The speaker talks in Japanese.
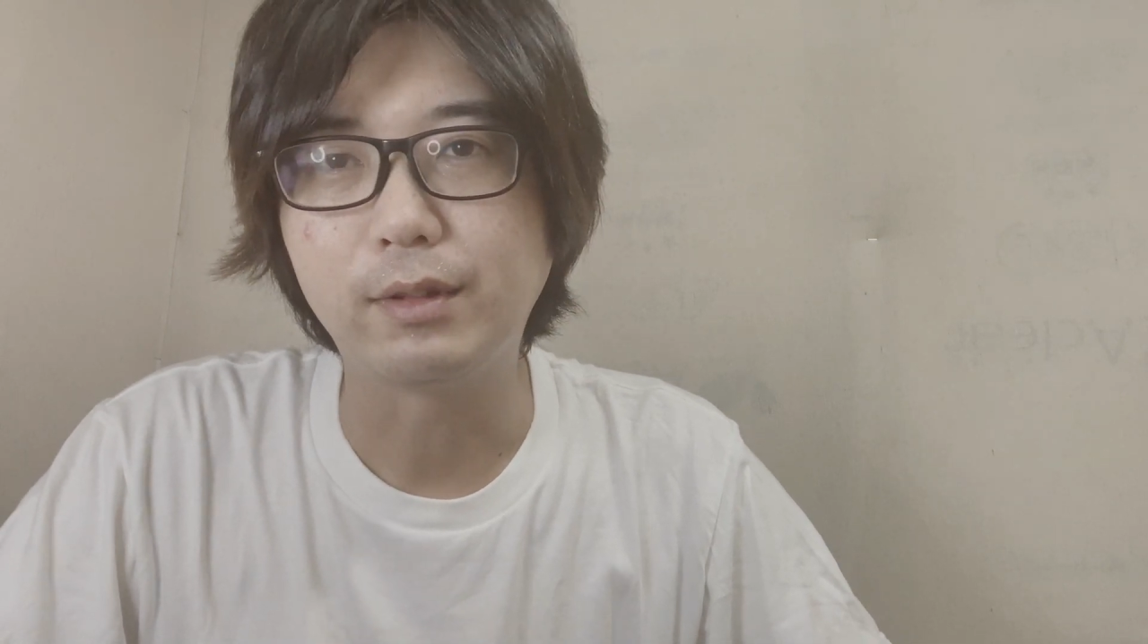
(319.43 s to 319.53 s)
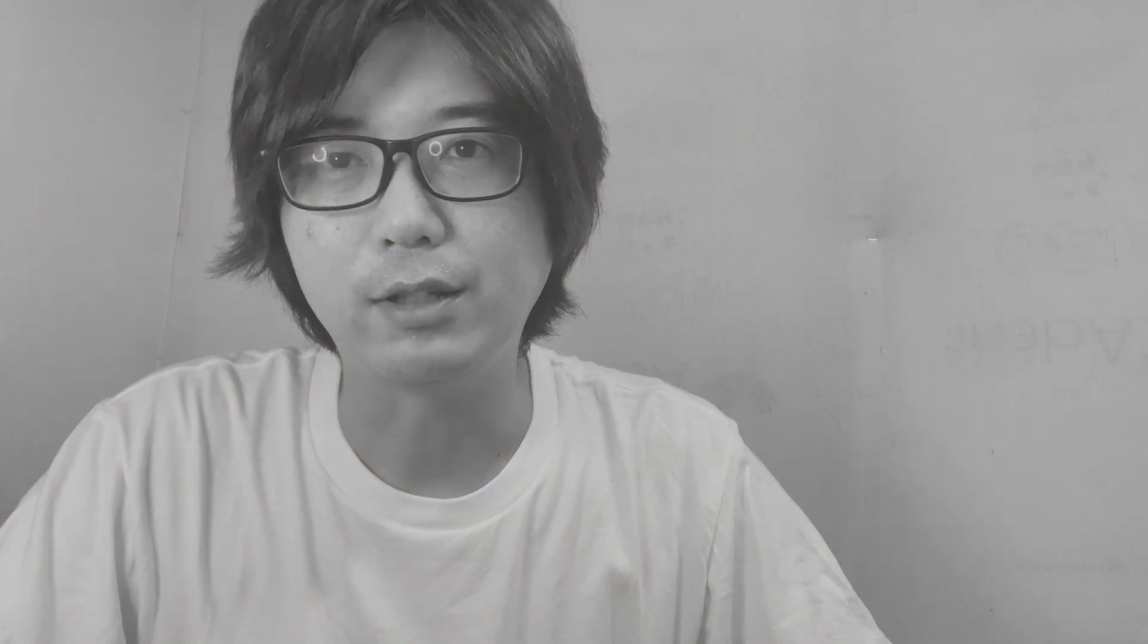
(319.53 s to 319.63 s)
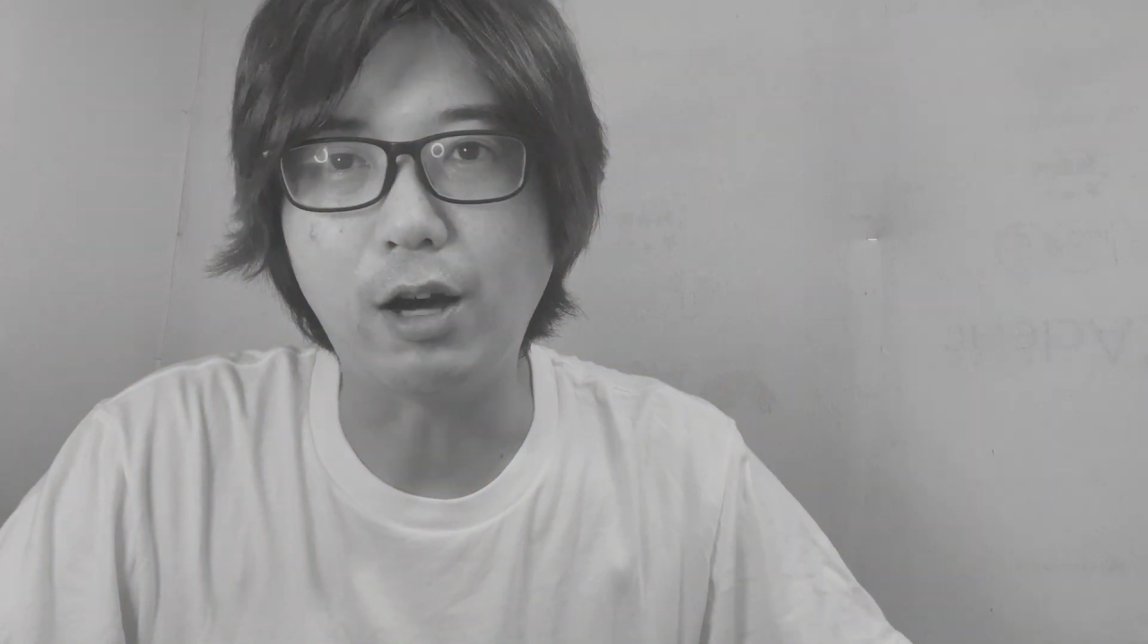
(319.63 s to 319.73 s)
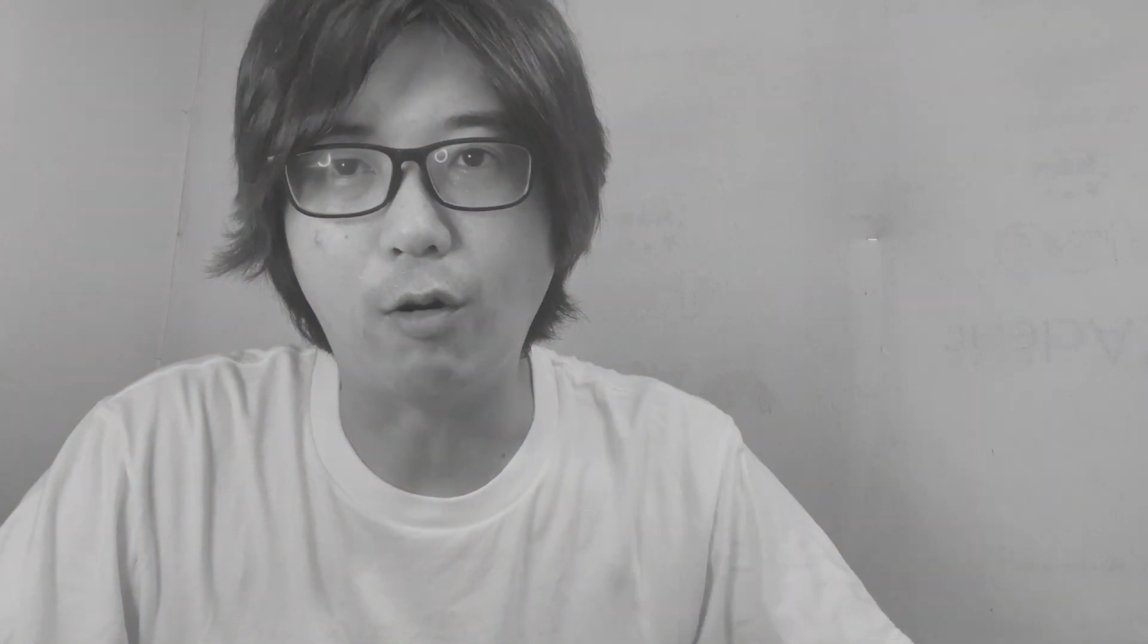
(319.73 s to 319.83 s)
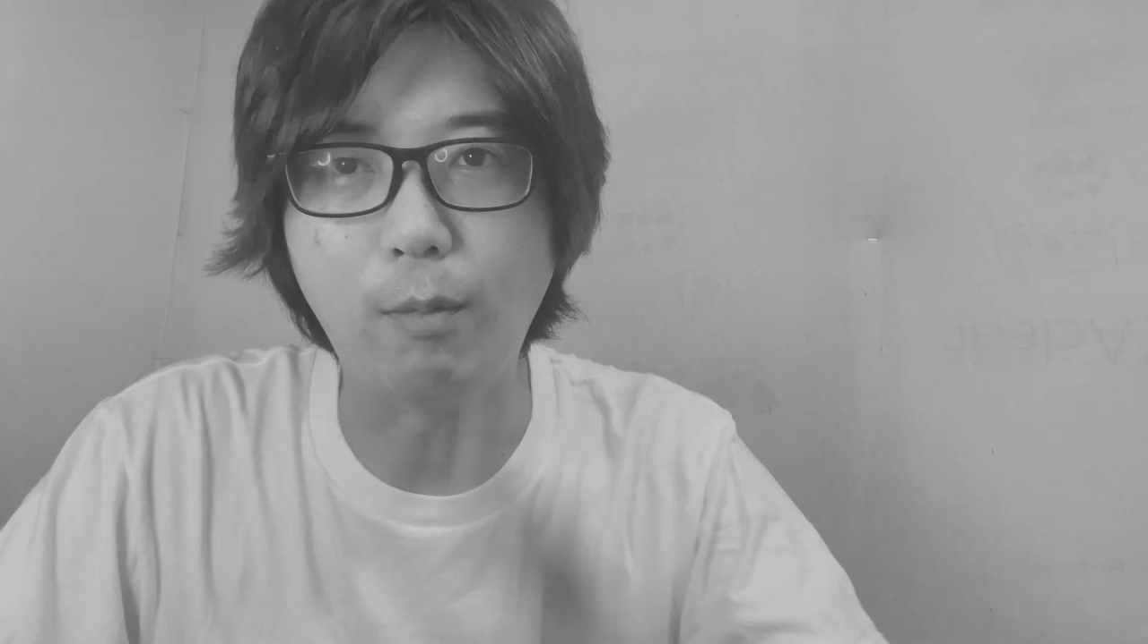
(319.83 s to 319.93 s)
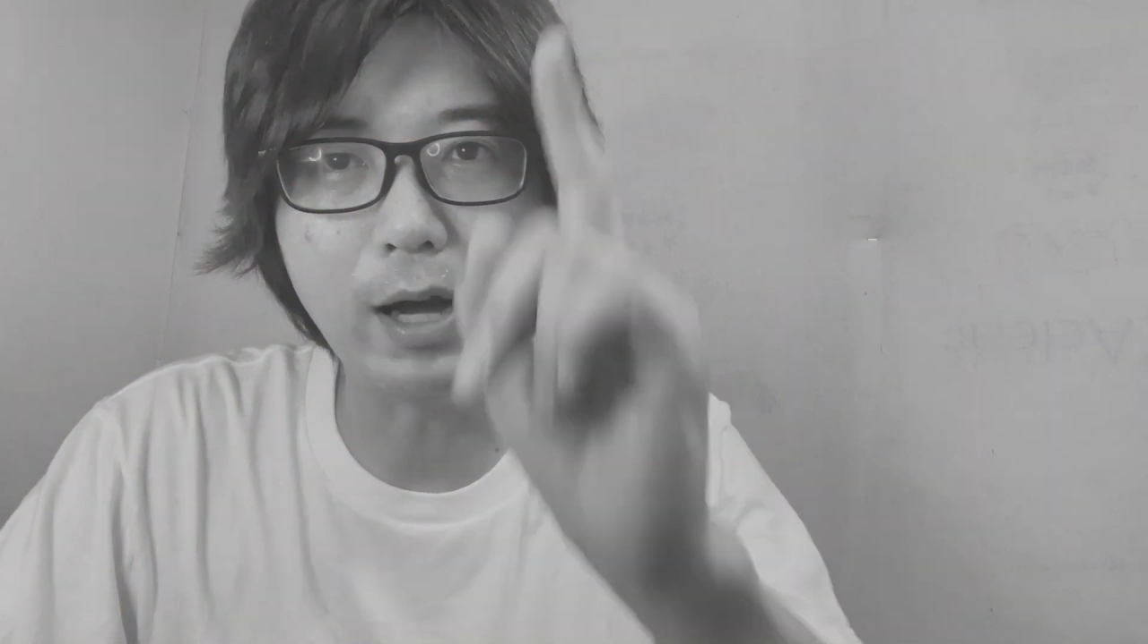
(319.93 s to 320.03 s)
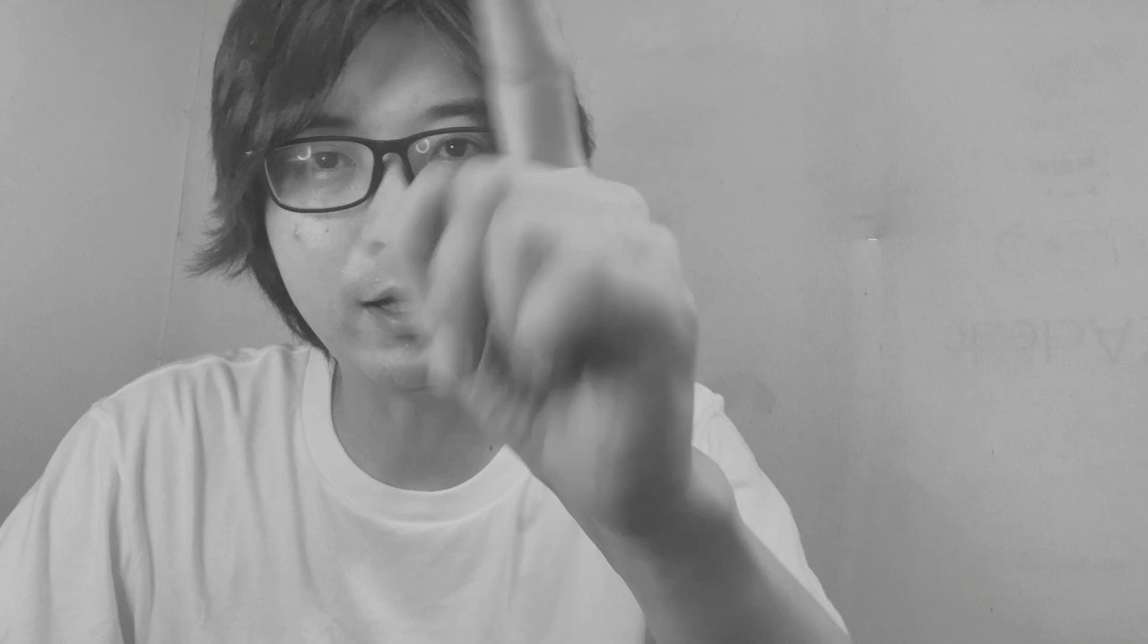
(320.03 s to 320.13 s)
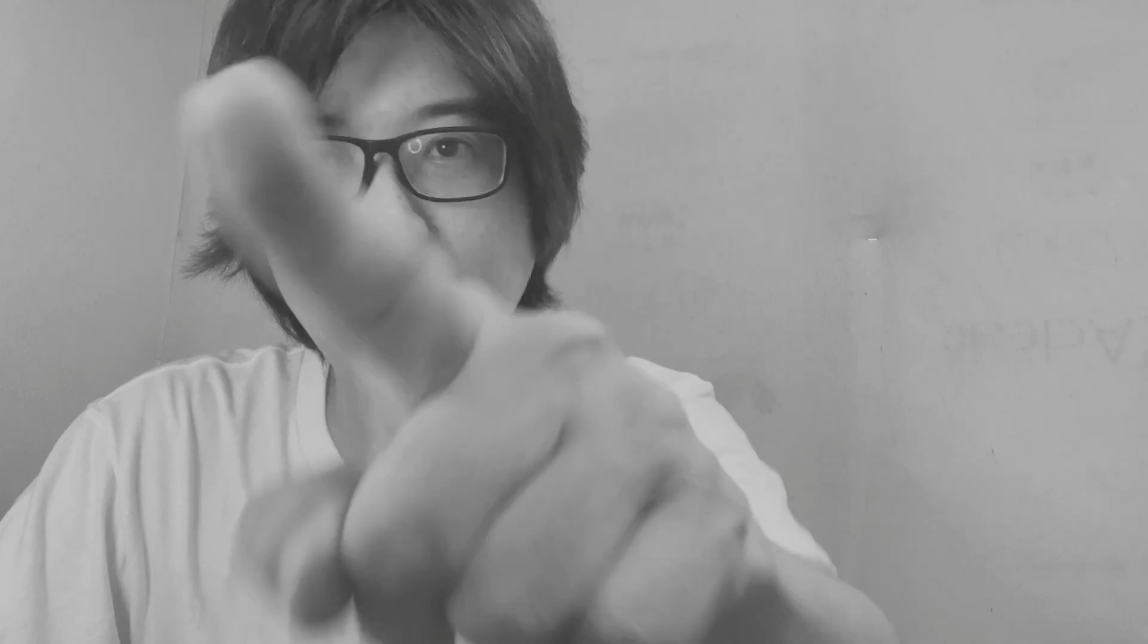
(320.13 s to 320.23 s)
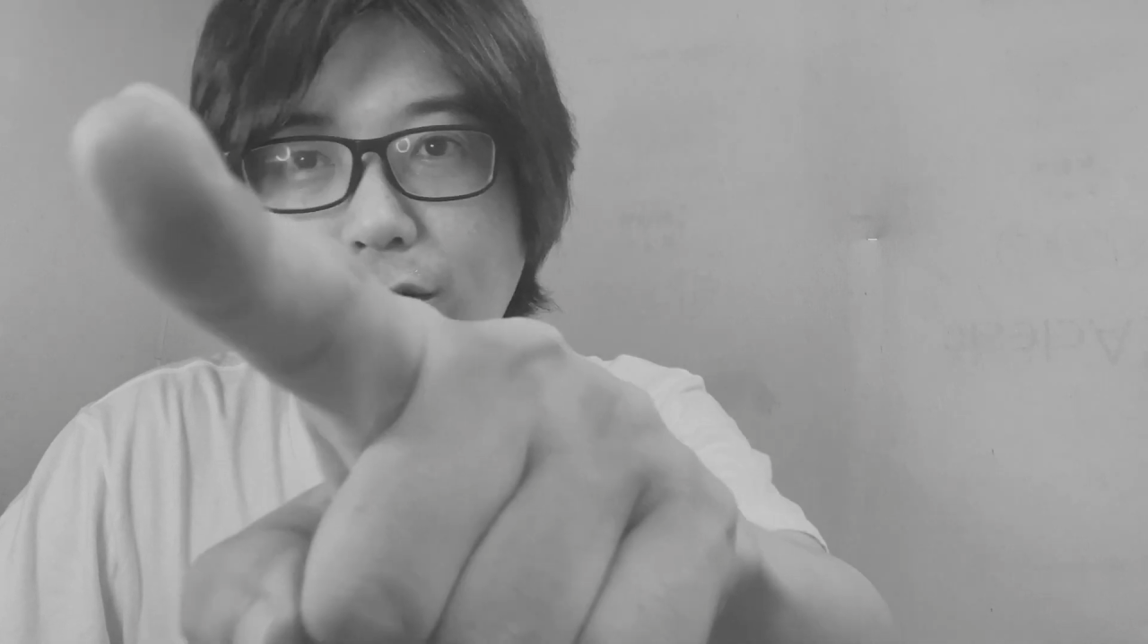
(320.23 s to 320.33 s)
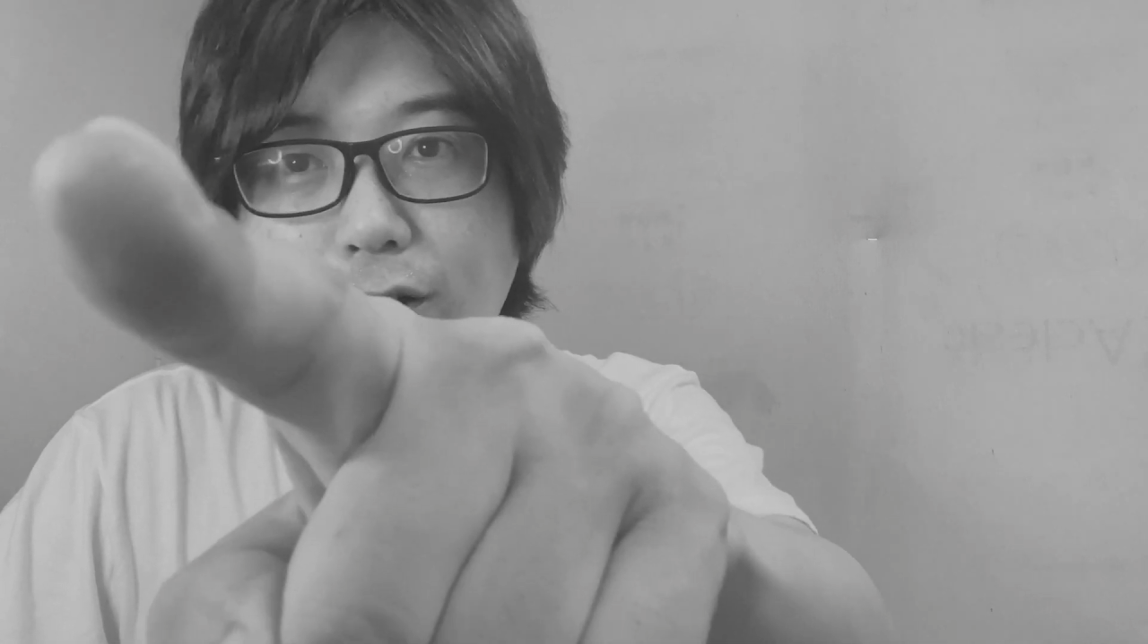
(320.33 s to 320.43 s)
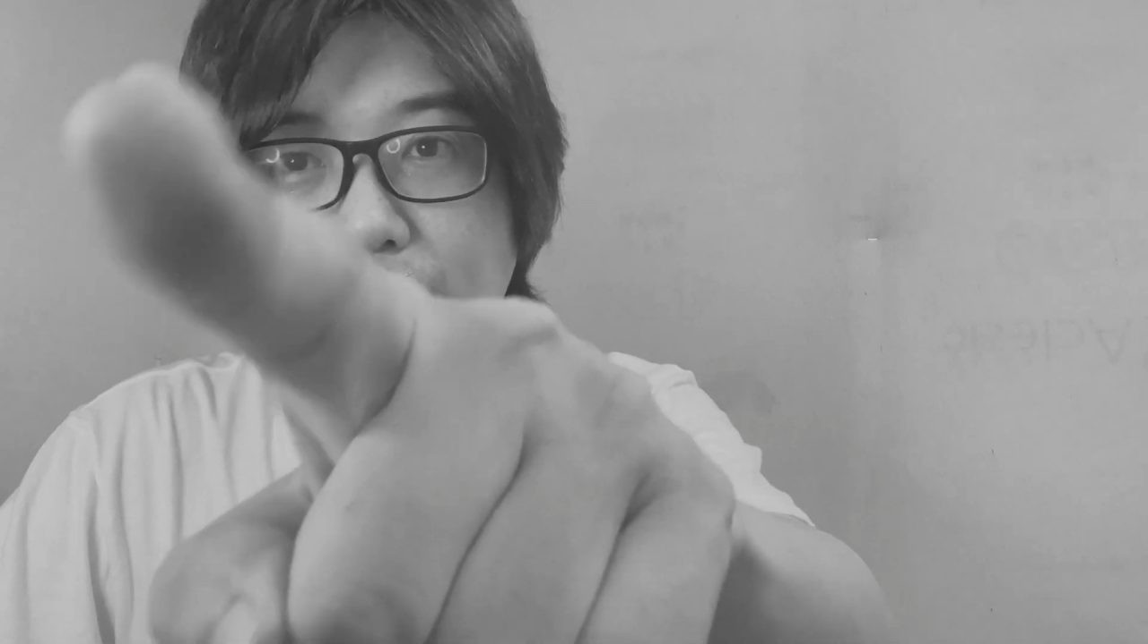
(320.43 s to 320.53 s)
いやお前だよ